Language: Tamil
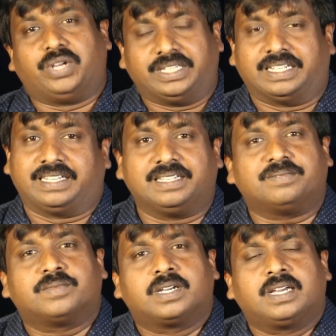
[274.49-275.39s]
முடிந்தது
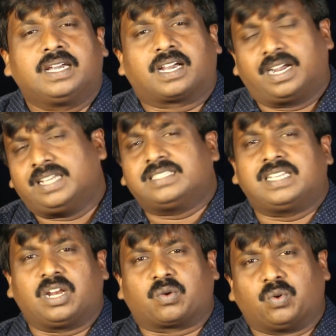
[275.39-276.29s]

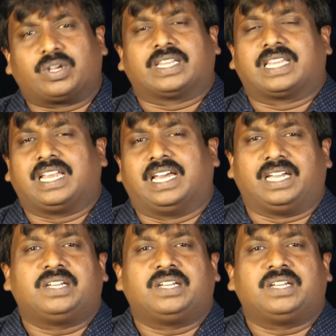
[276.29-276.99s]
கடைசி நாள் கூட்டத்தில்